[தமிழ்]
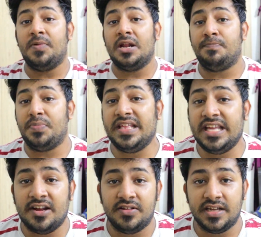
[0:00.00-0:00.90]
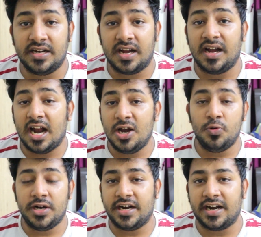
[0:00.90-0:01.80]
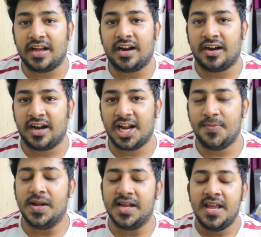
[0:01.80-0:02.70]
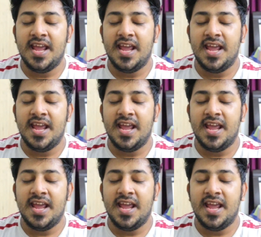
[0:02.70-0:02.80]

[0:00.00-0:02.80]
பேர் பீதியில் வந்து இருக்காங்க விட்டு இருக்கிறக்காரங்க நிறைய பேர்